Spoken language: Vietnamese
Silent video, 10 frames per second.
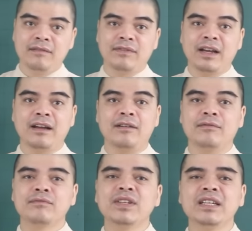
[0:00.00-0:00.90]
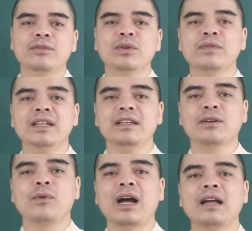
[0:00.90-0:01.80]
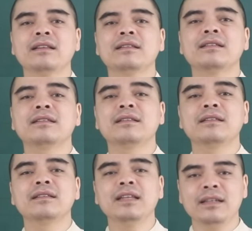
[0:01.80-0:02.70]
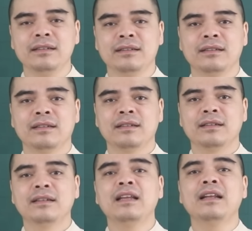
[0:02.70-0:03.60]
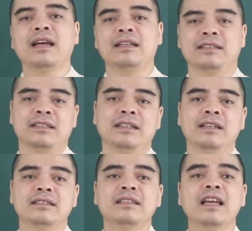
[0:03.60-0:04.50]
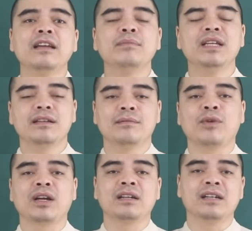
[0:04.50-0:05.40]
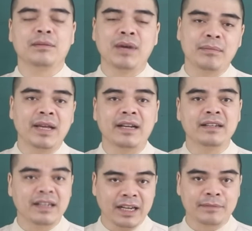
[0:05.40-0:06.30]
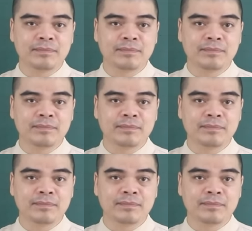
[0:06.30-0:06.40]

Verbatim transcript: Và vì quý vị quá tin nên là gì? Dễ bị mọi người, bạn bè lừa gạt.